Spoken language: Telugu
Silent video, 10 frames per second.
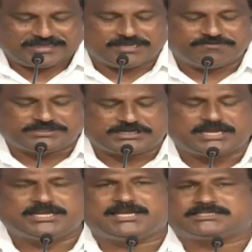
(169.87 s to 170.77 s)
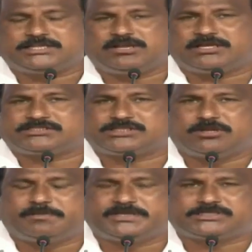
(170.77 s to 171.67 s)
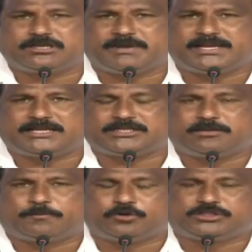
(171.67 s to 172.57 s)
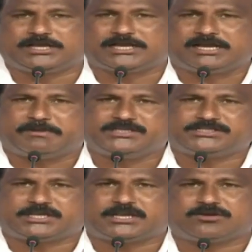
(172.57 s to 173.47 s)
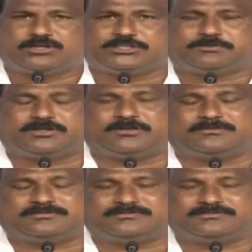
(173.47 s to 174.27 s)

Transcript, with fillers: ఈ విషయాన్ని ఎస్సీలు ఎస్టీలు బీసీలు మైనార్టీలు పూర్తిగా గమనించారని కూడా చెప్తున్నాం